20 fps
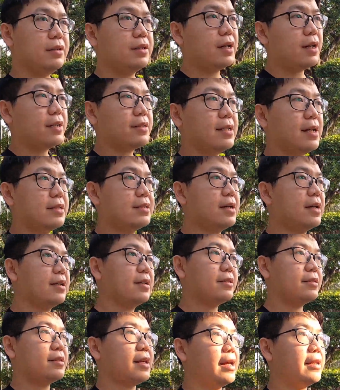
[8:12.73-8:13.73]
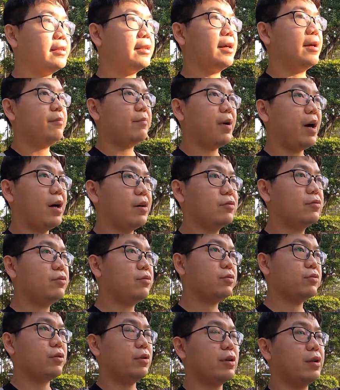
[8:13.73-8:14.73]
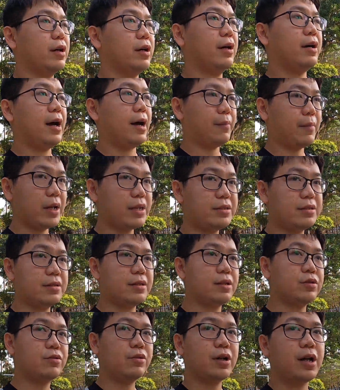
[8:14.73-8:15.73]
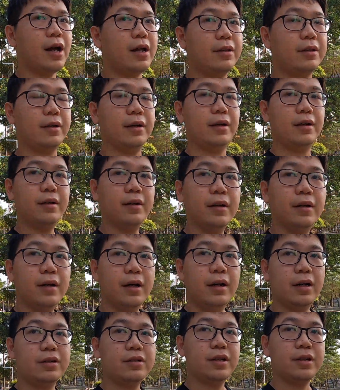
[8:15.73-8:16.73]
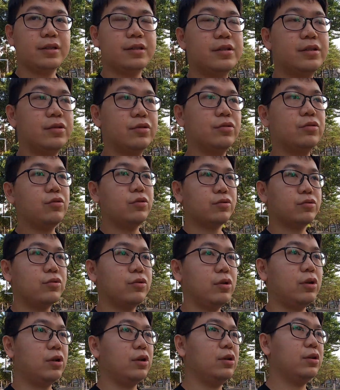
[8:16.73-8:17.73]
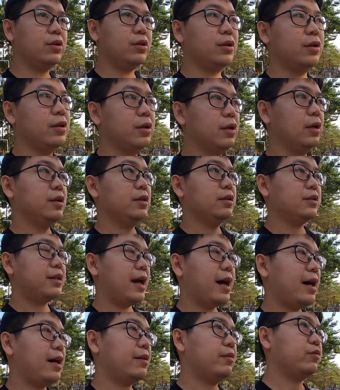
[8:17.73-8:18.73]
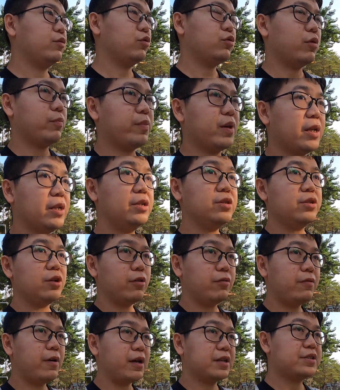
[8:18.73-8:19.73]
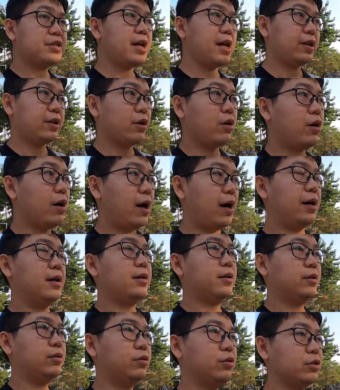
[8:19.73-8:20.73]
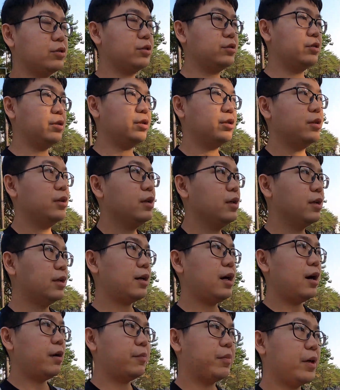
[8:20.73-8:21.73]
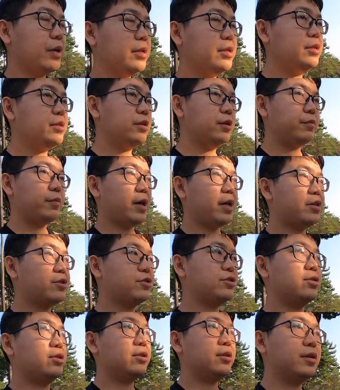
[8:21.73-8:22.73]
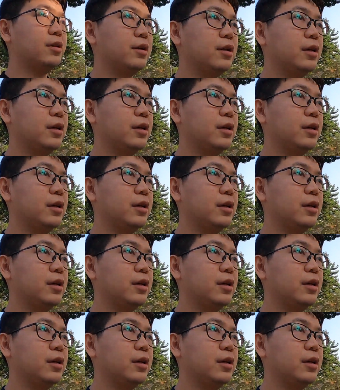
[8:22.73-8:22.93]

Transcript: 大概才上映三天吧，所以我觉得还蛮值得去看的。而且如果说大家如果平日有放假的话，或者是刚好平日没事，